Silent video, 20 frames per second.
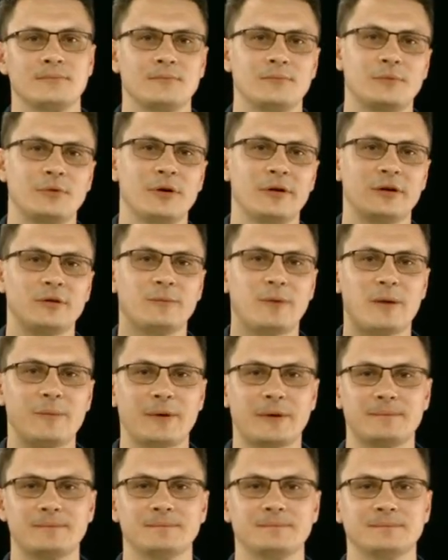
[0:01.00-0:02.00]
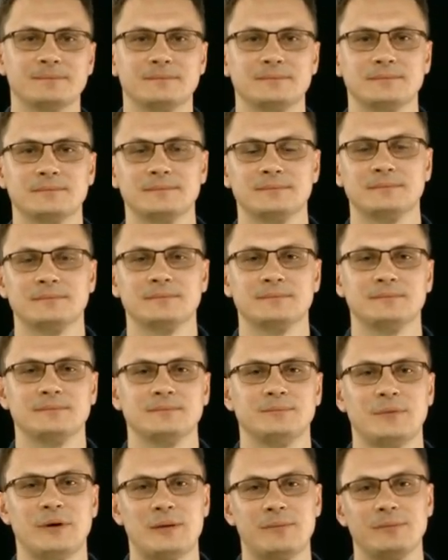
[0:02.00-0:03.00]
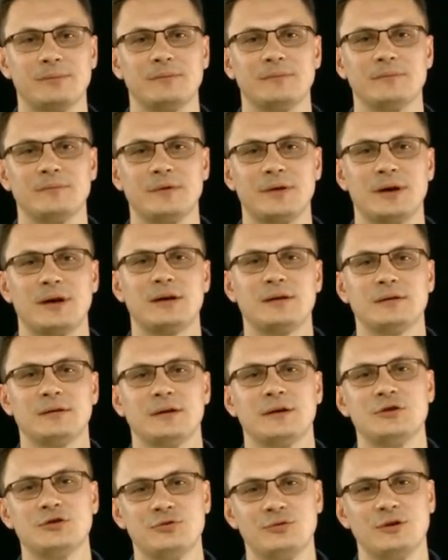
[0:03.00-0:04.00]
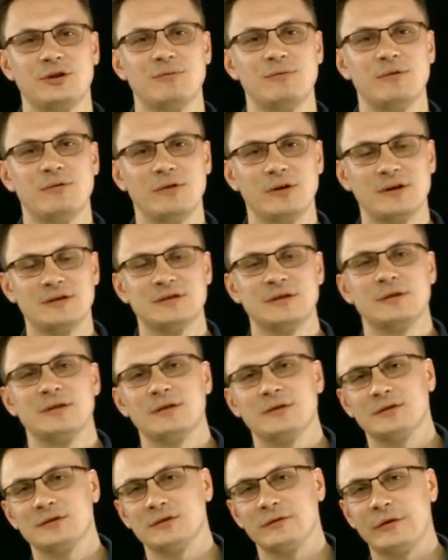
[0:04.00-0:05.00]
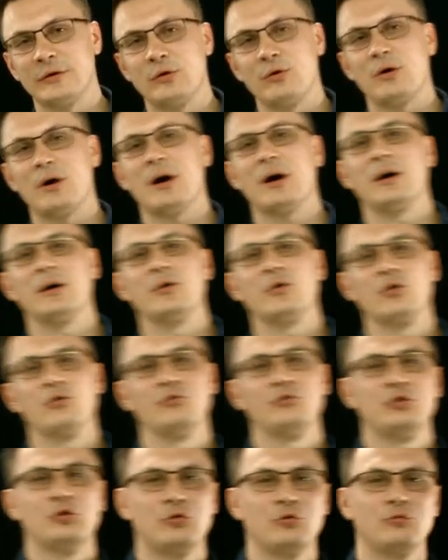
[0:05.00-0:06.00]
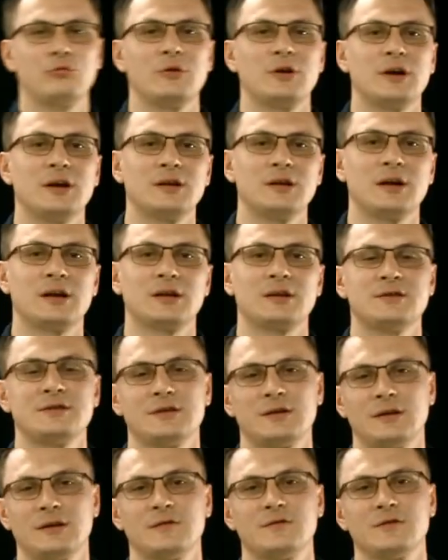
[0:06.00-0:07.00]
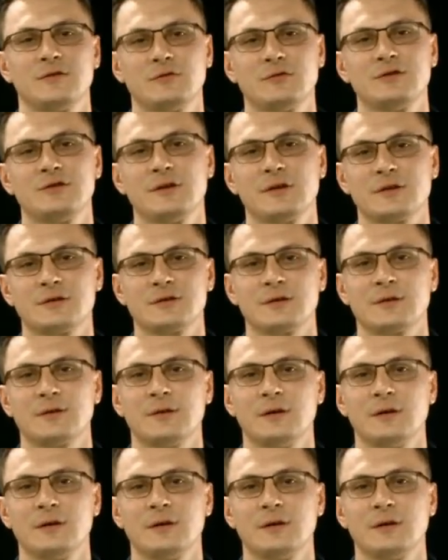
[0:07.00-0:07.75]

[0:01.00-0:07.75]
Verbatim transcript: Привет, папа. Пап, я хочу тебе выразить свою огромную благодарность от всего сердца